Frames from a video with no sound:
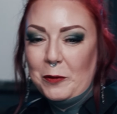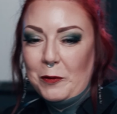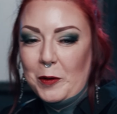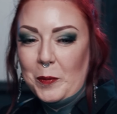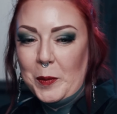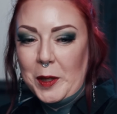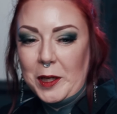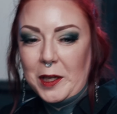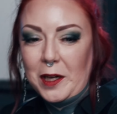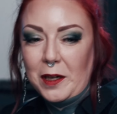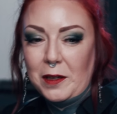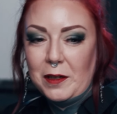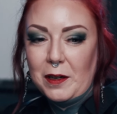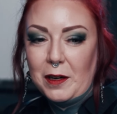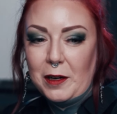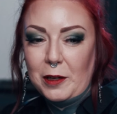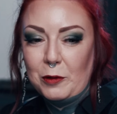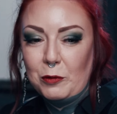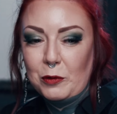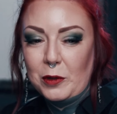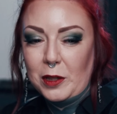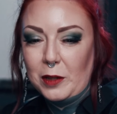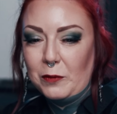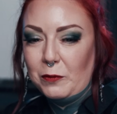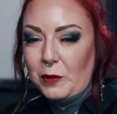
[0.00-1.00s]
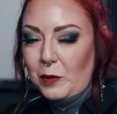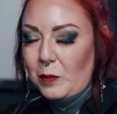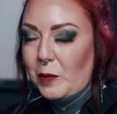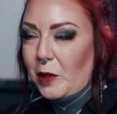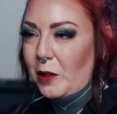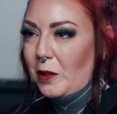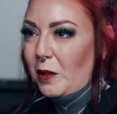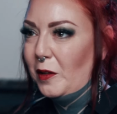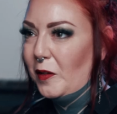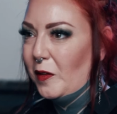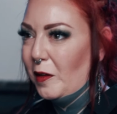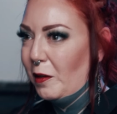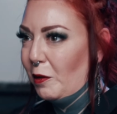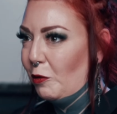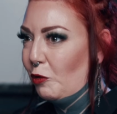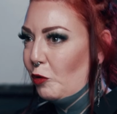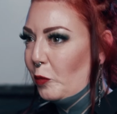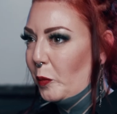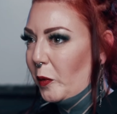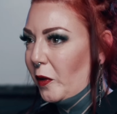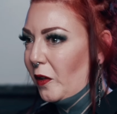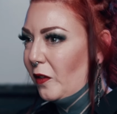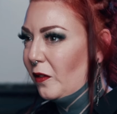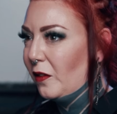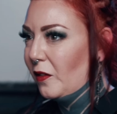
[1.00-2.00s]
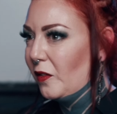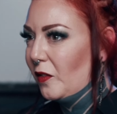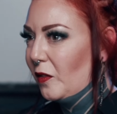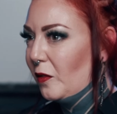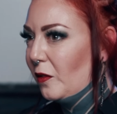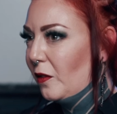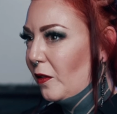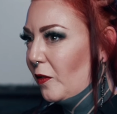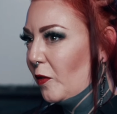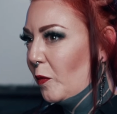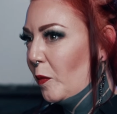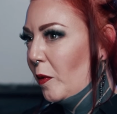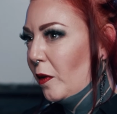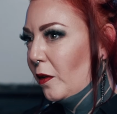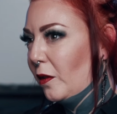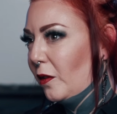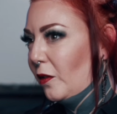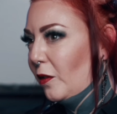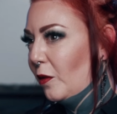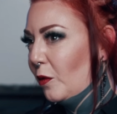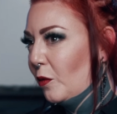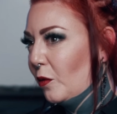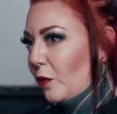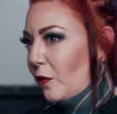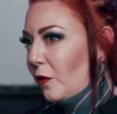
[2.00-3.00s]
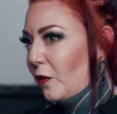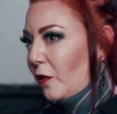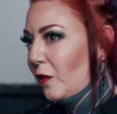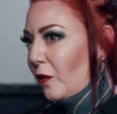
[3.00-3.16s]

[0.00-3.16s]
Oder wenn man keine Ahnung hat, wie man jetzt anspricht. Das, das mag ich auch